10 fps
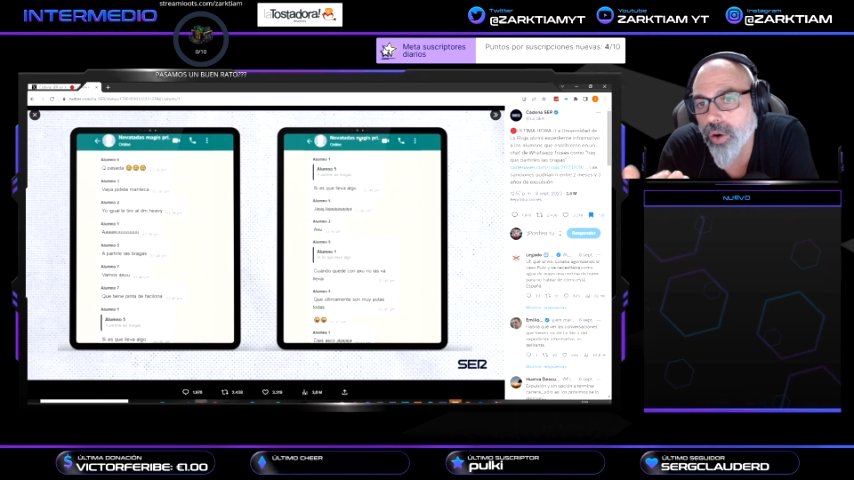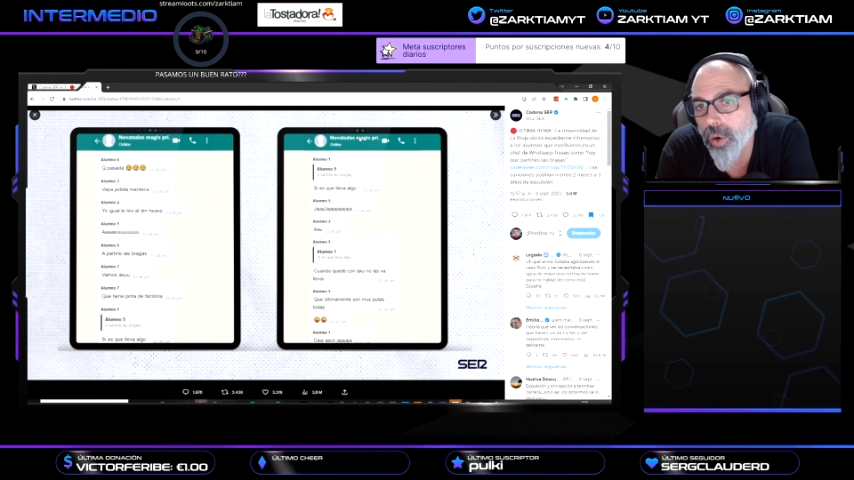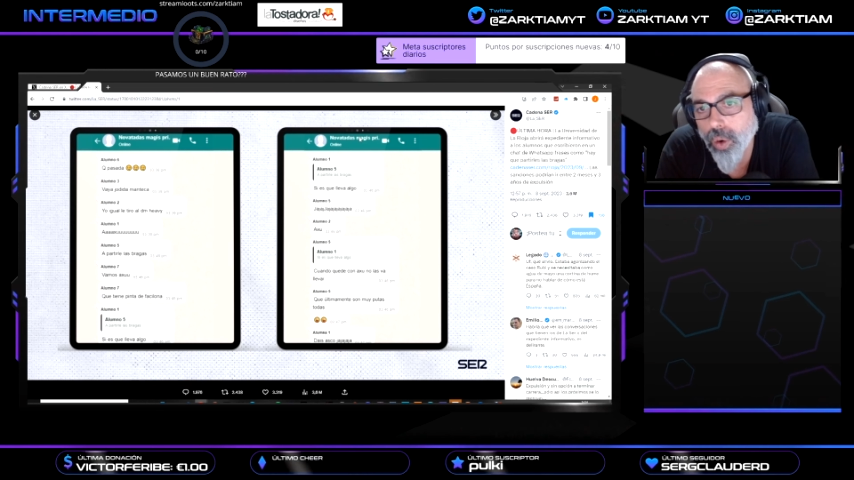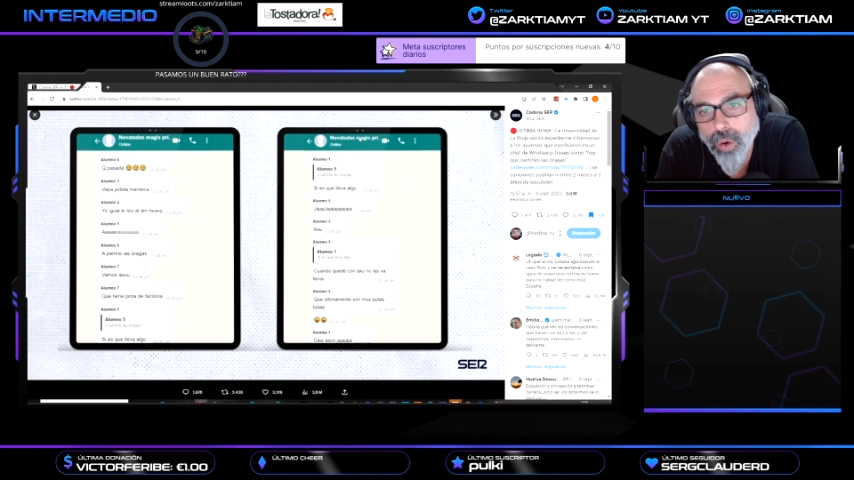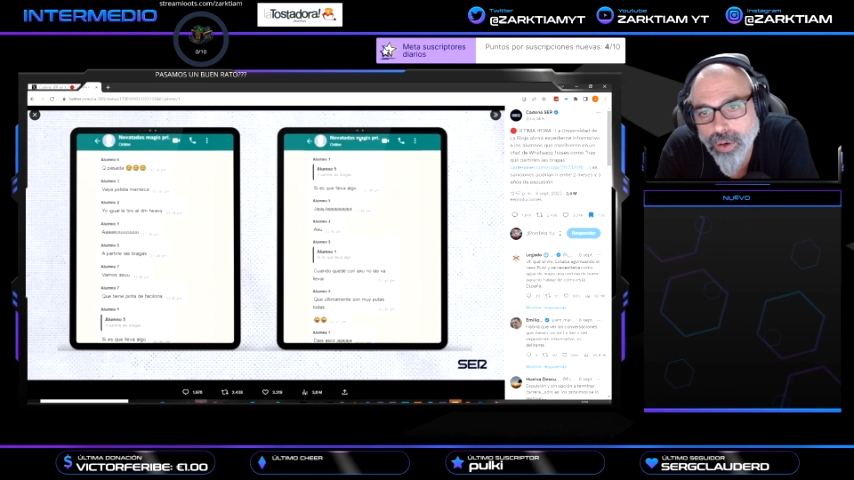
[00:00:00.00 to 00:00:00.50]

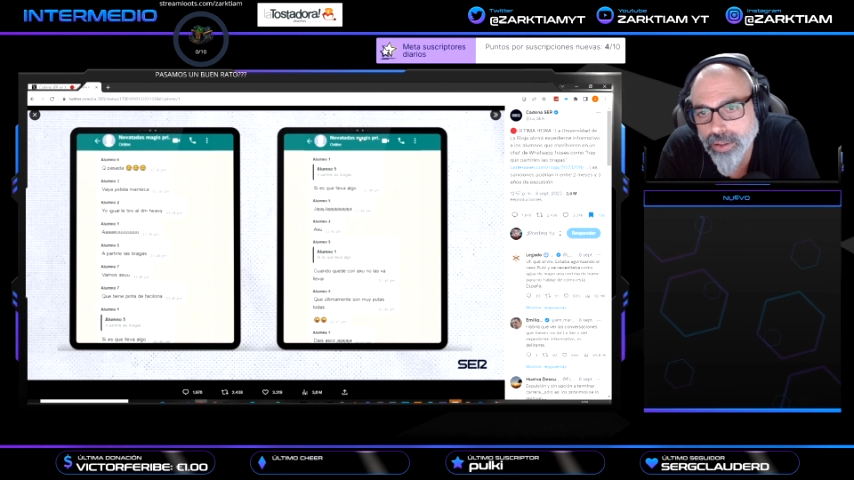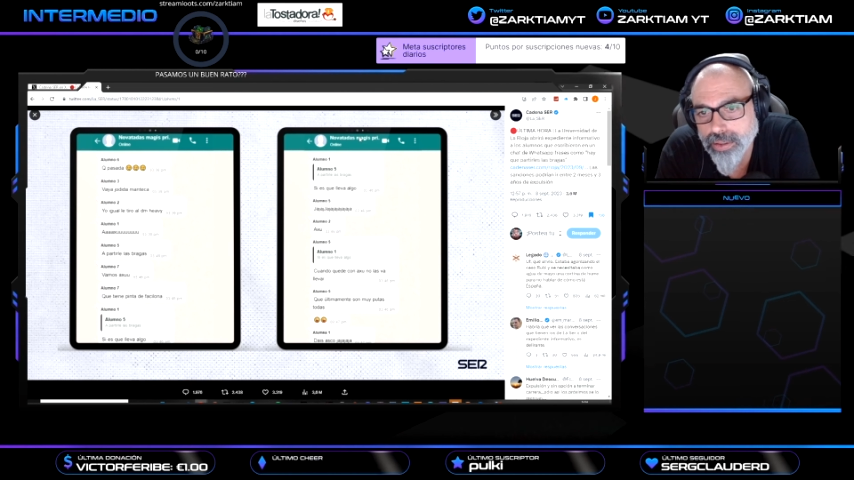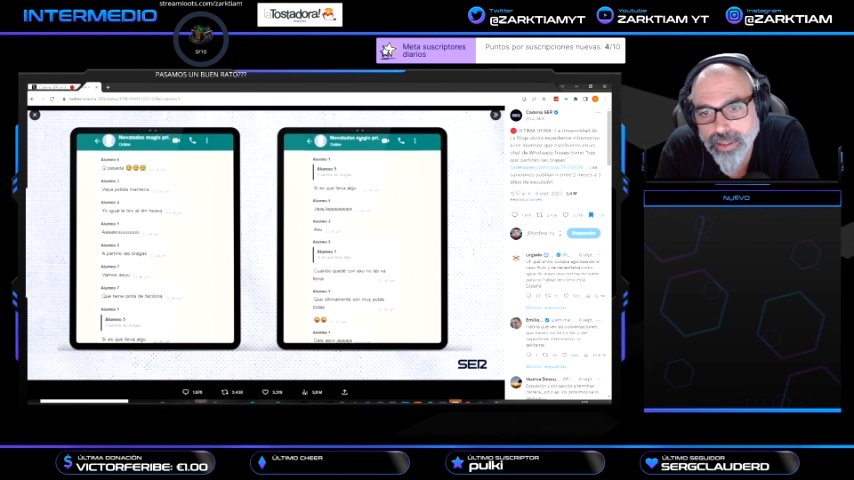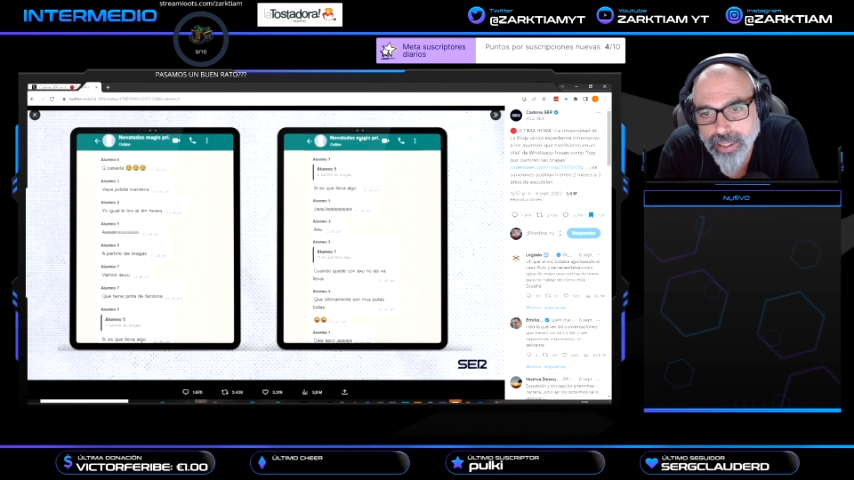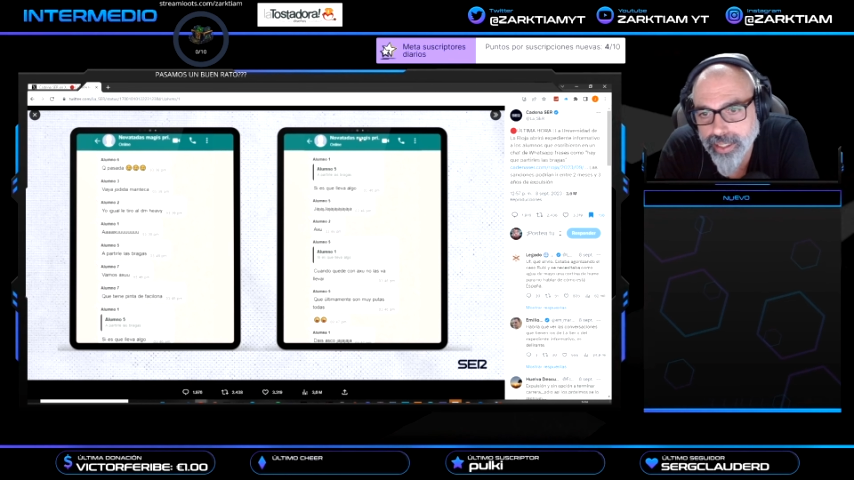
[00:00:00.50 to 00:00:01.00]
o
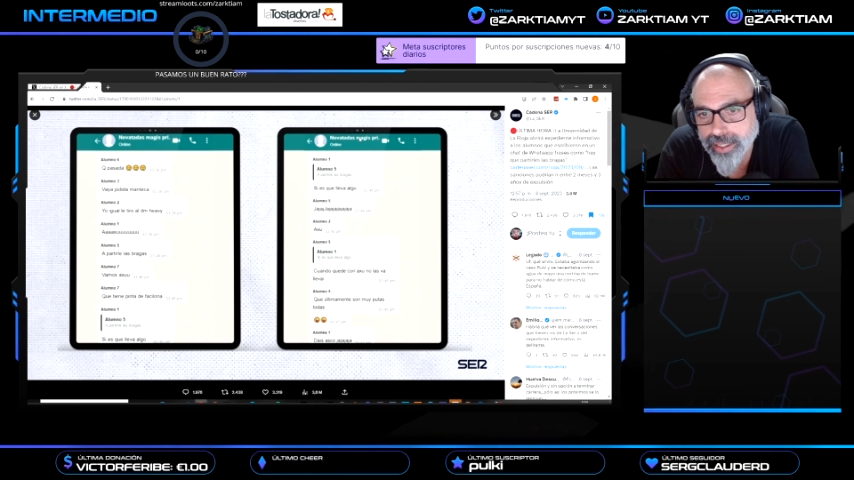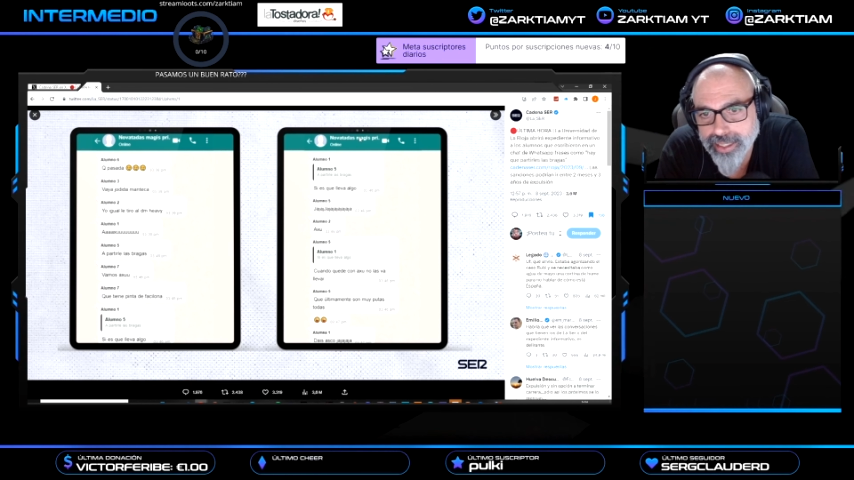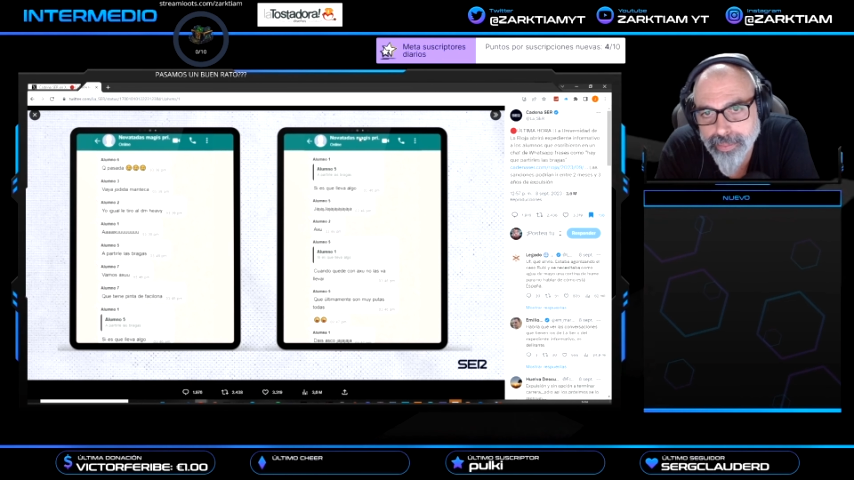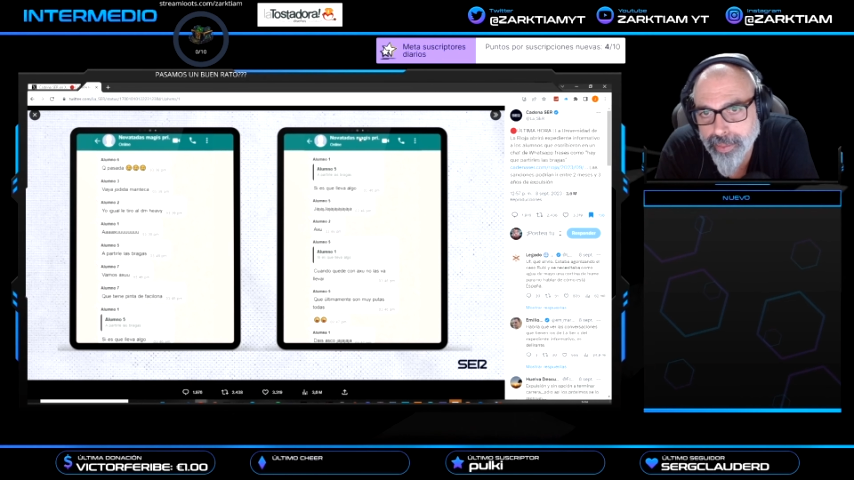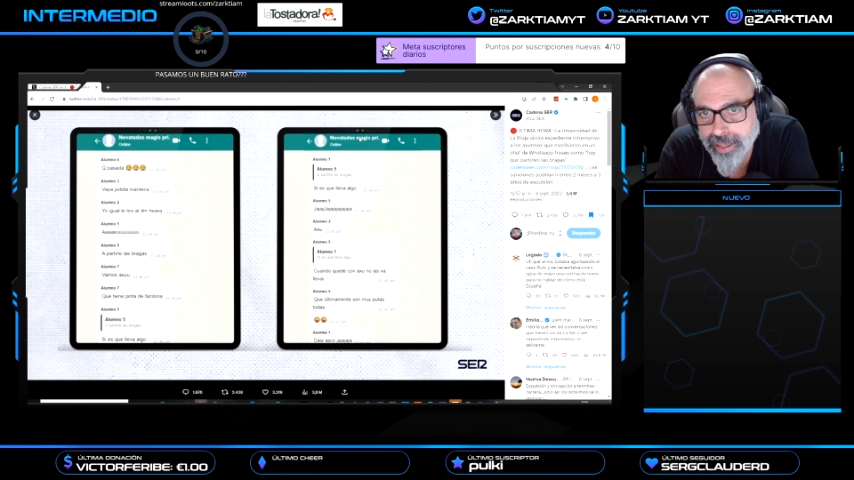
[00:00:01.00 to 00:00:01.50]
eh,
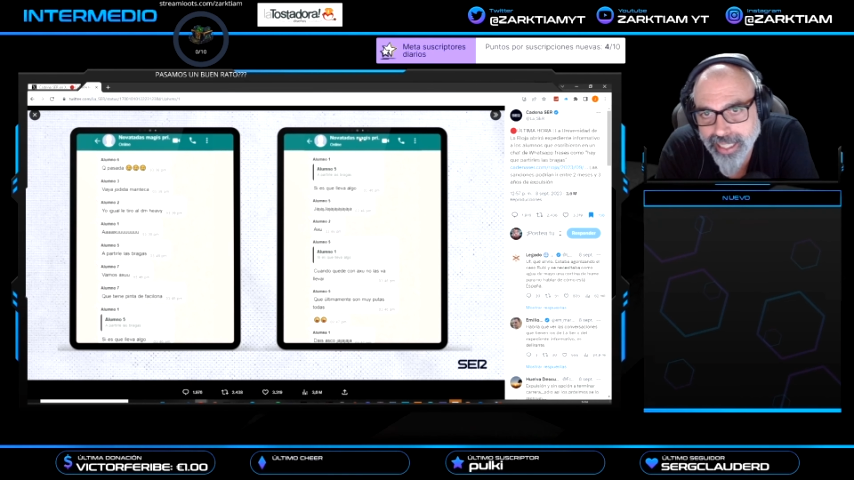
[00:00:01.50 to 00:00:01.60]
simplemente